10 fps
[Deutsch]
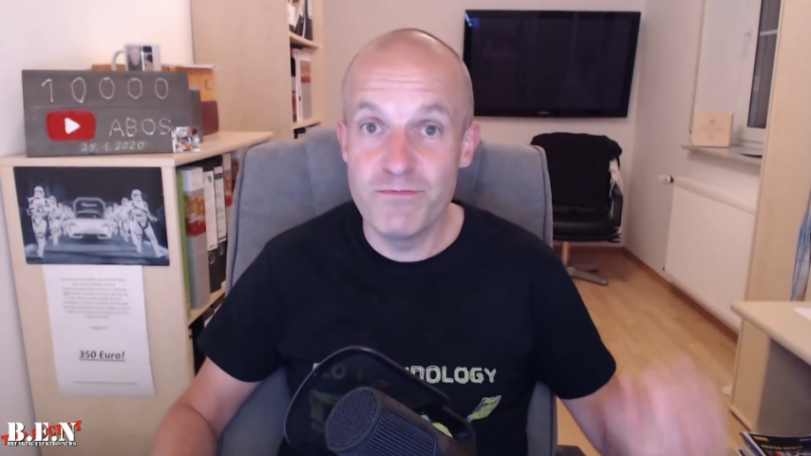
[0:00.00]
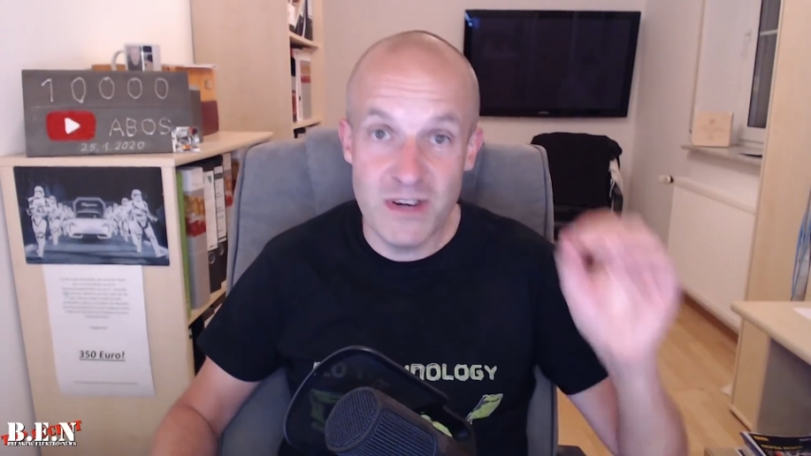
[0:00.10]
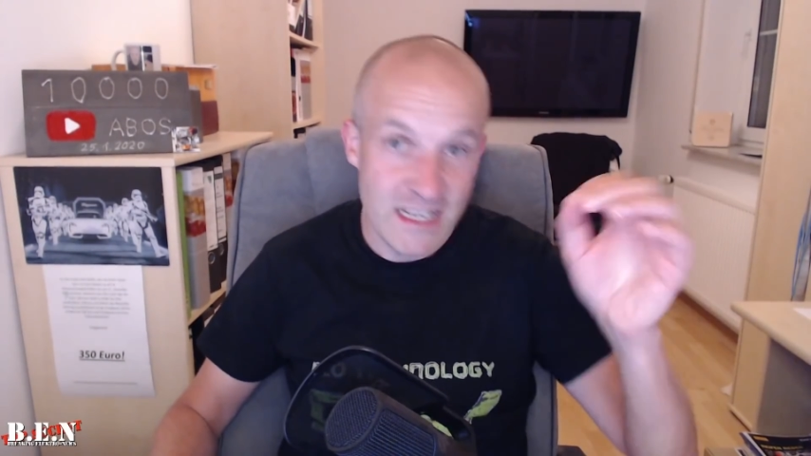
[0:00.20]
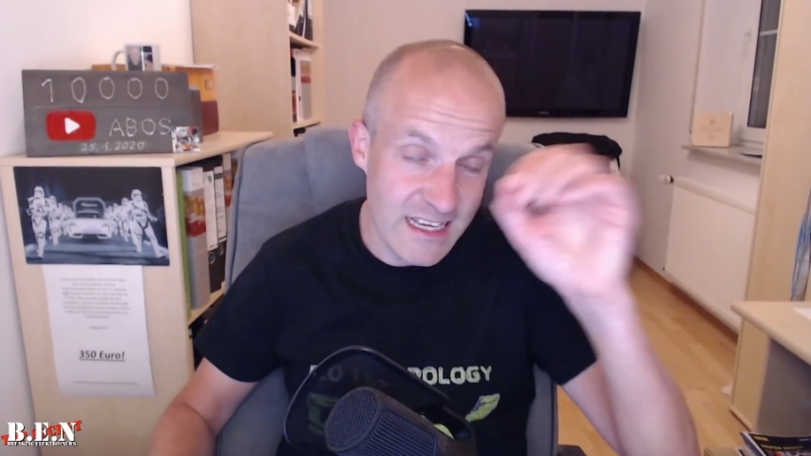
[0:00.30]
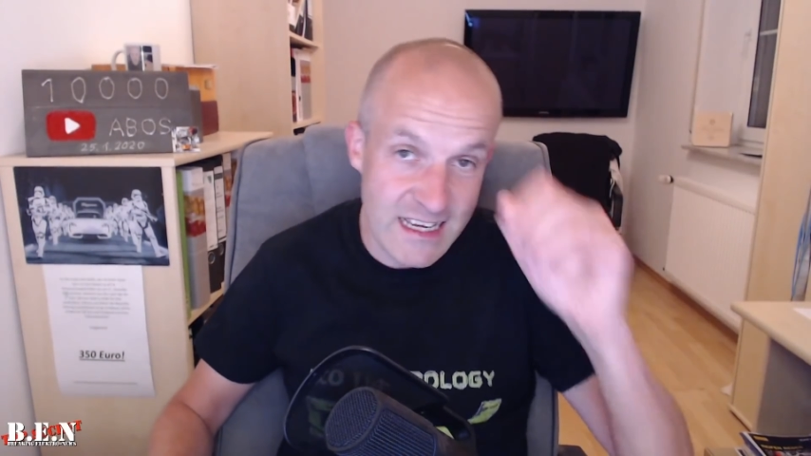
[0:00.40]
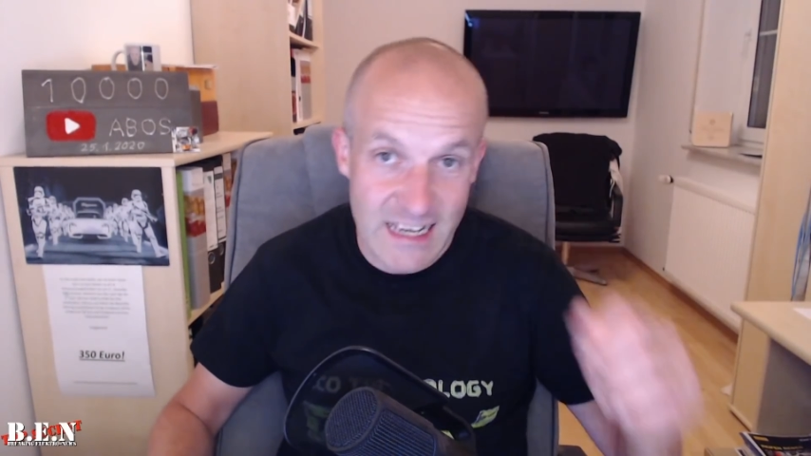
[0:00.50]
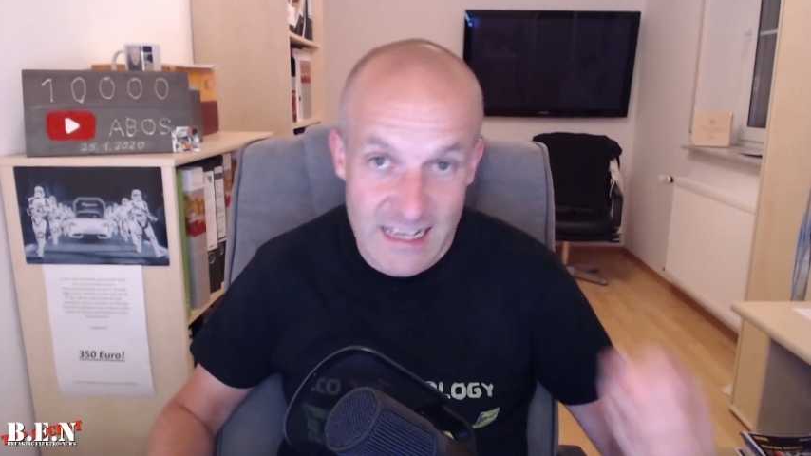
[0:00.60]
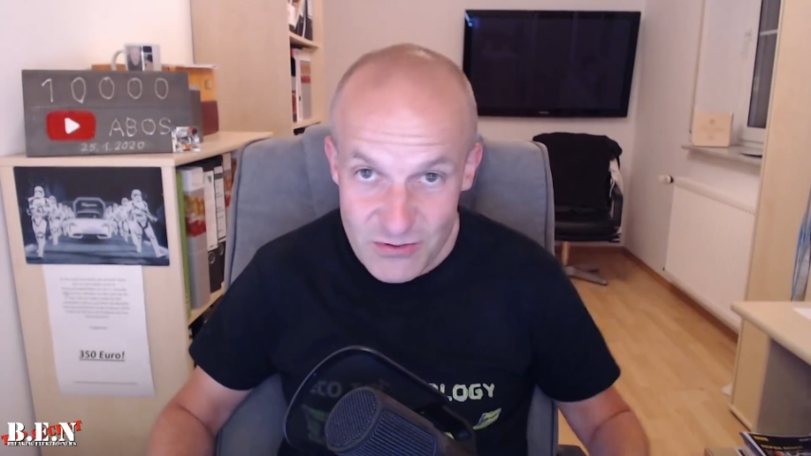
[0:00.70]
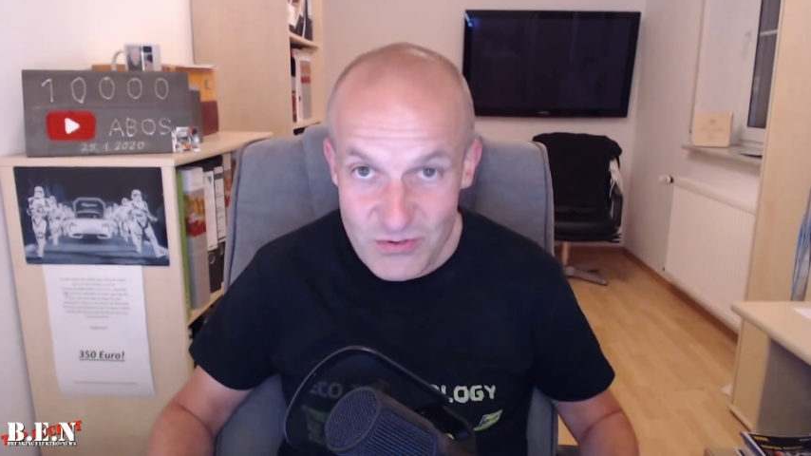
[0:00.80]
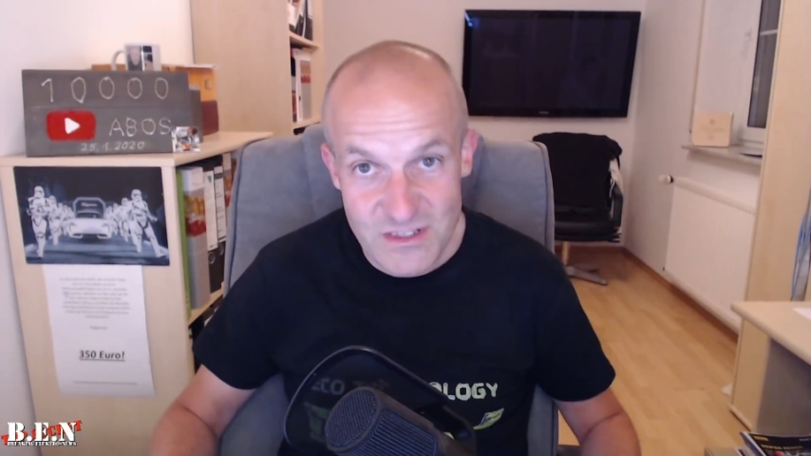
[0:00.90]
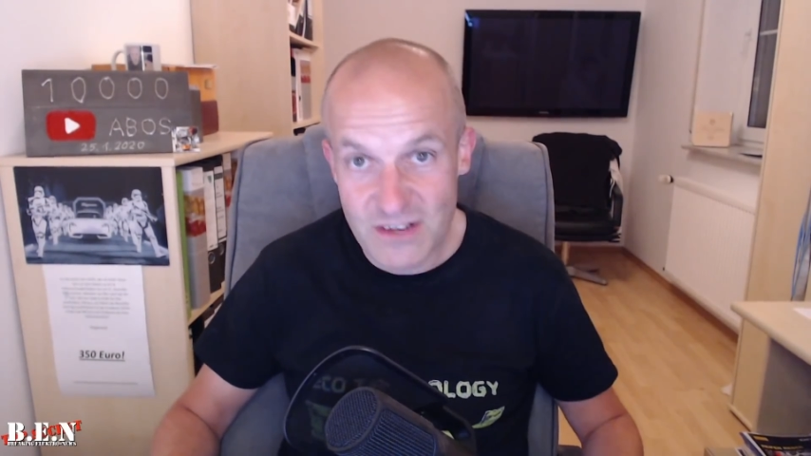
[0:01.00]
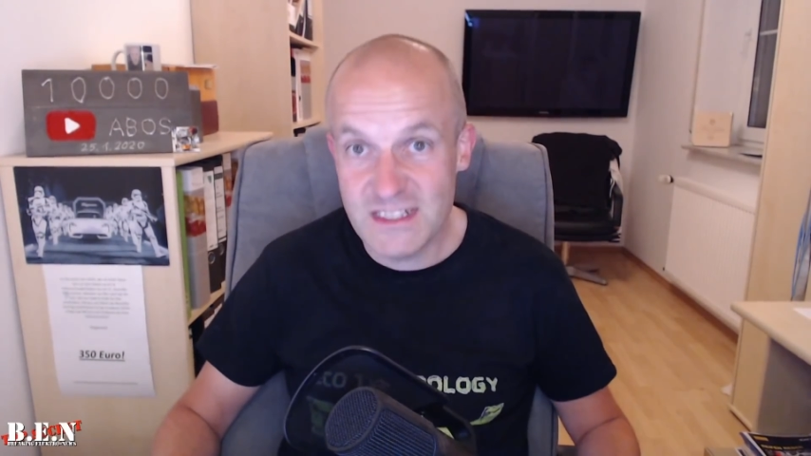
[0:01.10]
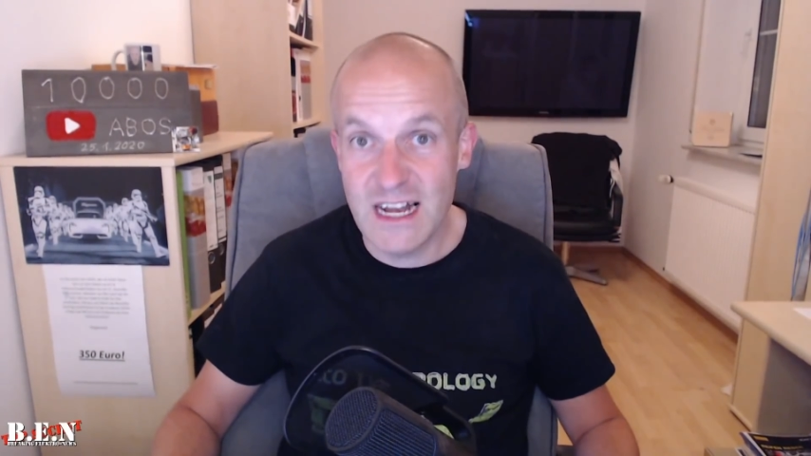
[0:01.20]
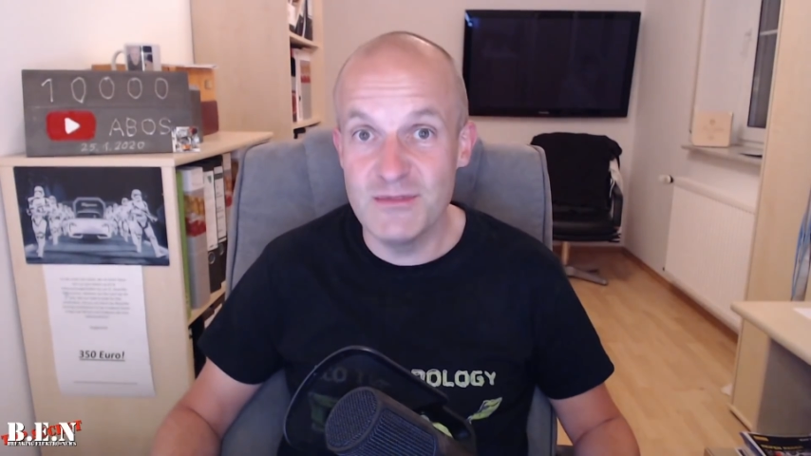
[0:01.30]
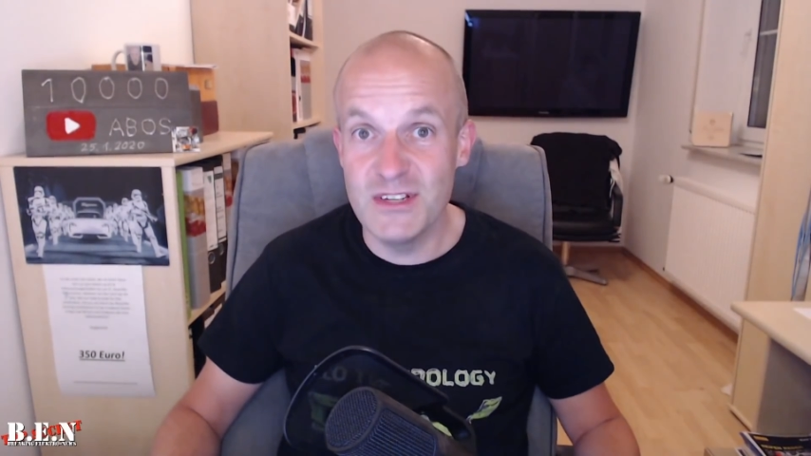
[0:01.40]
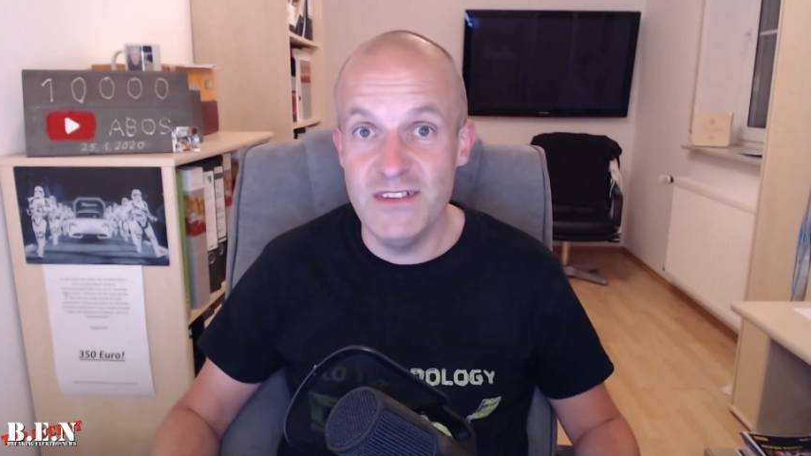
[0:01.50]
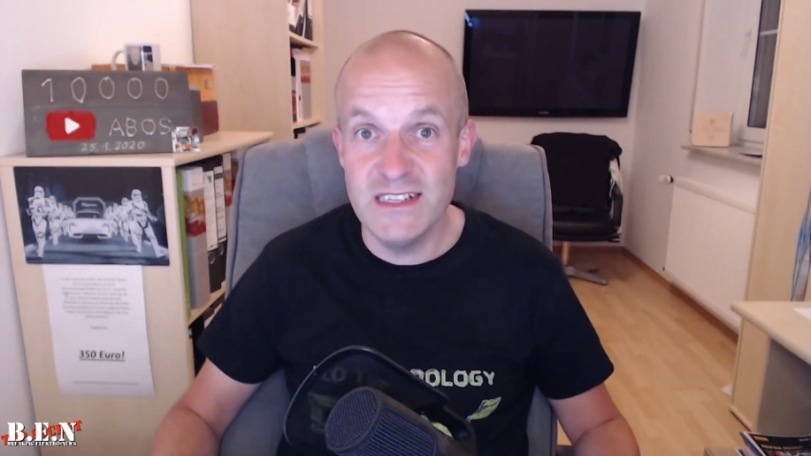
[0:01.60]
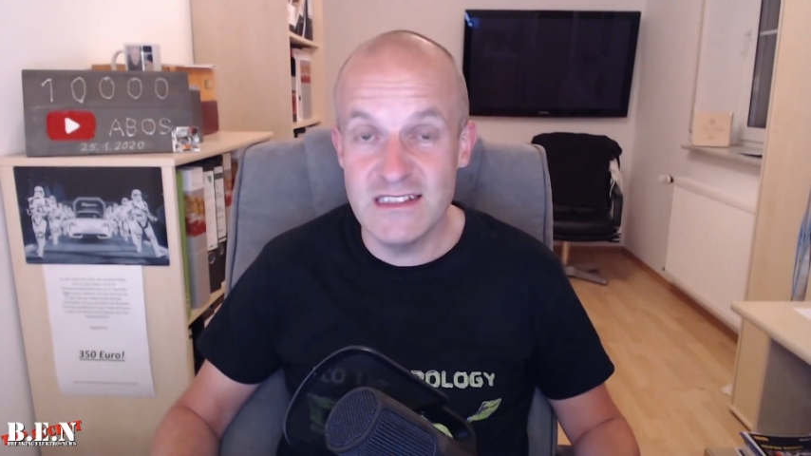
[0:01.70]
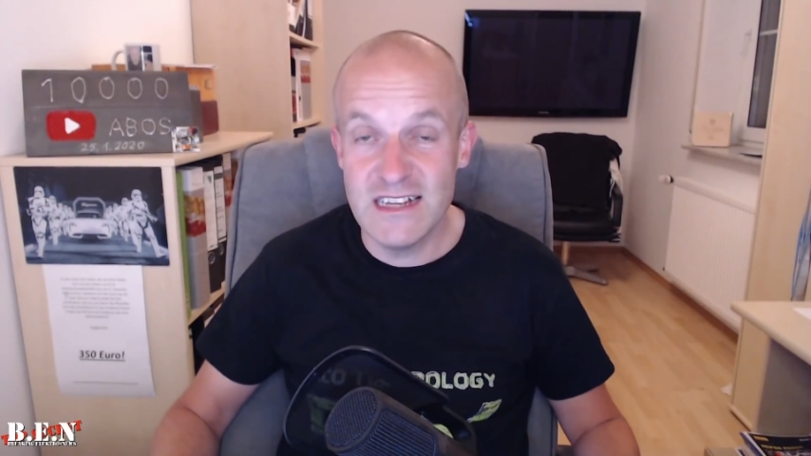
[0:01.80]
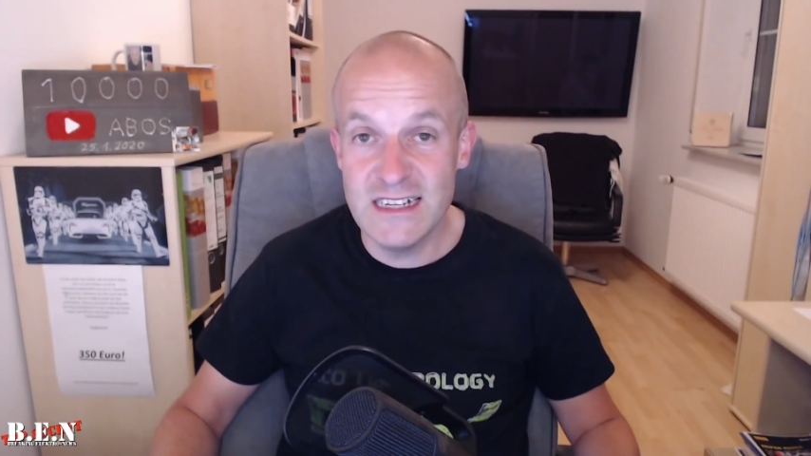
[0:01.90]
Breaking Electro News Ausgabe
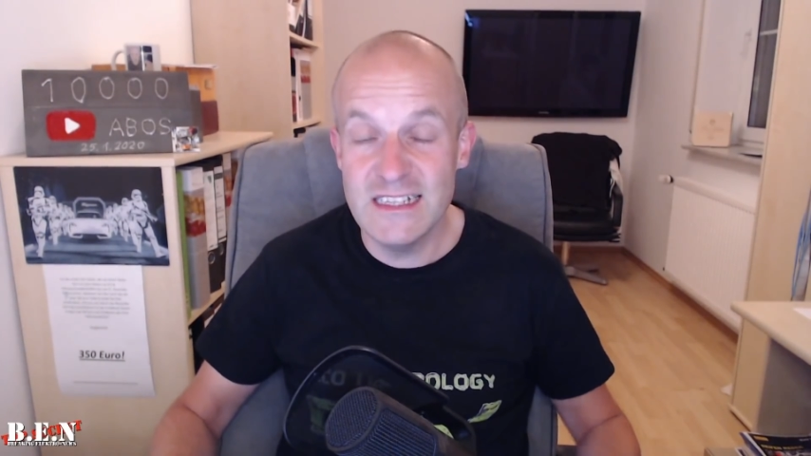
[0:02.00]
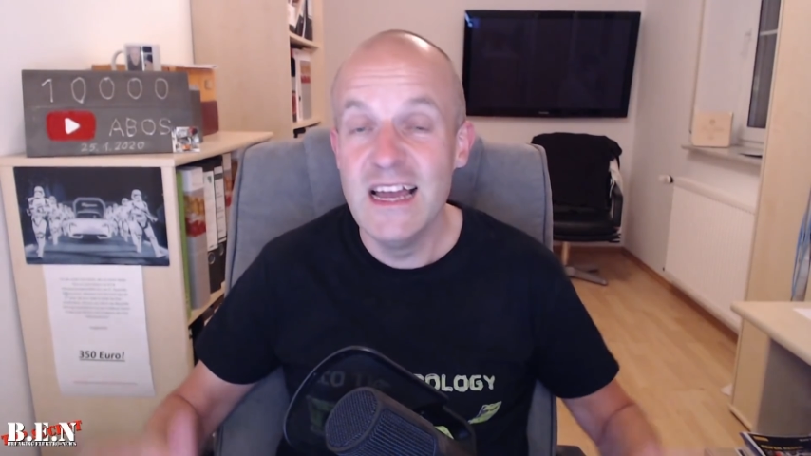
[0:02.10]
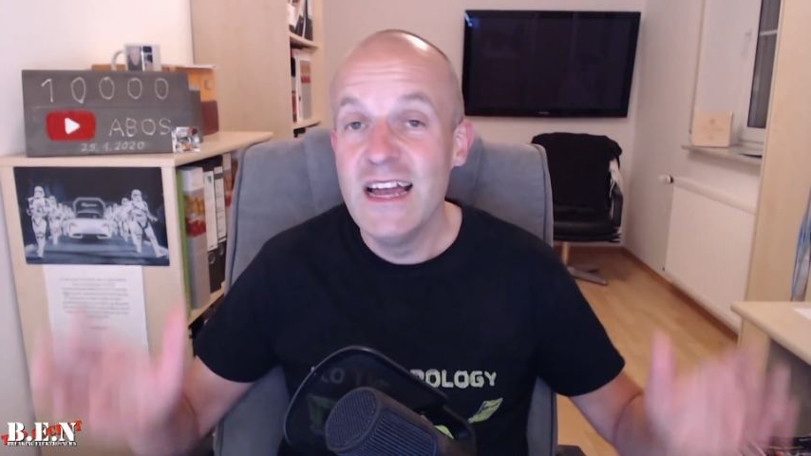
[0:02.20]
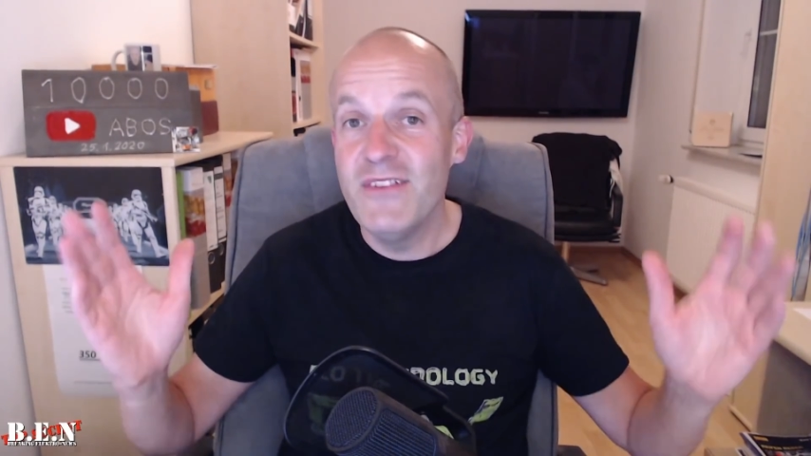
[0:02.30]
gewesen sein.